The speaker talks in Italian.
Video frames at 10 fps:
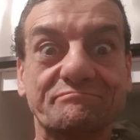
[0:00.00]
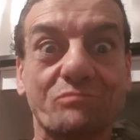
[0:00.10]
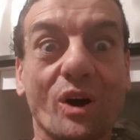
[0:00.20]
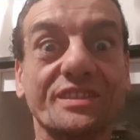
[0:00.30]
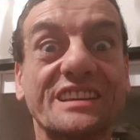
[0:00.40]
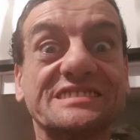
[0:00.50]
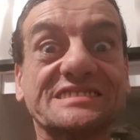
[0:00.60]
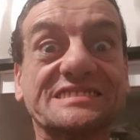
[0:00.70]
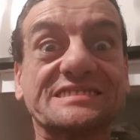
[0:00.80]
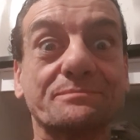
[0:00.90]

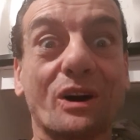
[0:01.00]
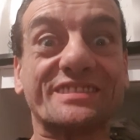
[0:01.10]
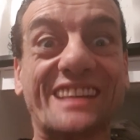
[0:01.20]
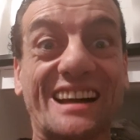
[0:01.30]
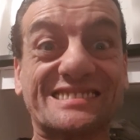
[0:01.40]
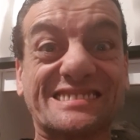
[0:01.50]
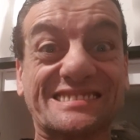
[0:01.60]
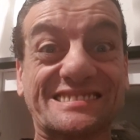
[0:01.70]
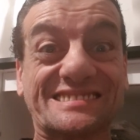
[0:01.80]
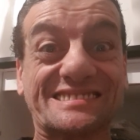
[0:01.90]
Bundis
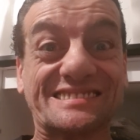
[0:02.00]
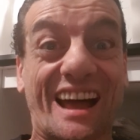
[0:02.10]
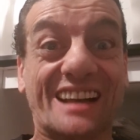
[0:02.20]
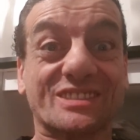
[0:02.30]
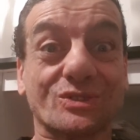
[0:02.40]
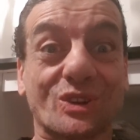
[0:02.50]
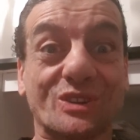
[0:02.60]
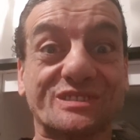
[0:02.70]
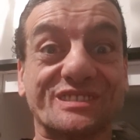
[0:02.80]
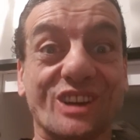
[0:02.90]
Mottas a tutto
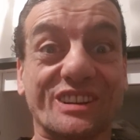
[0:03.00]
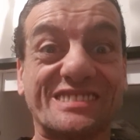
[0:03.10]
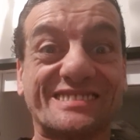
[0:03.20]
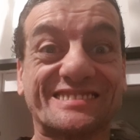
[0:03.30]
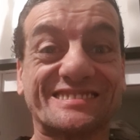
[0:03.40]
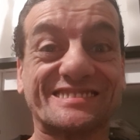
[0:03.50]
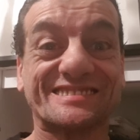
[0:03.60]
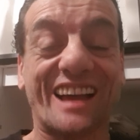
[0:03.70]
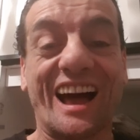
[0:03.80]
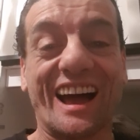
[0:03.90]
loro
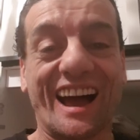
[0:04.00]
signoris.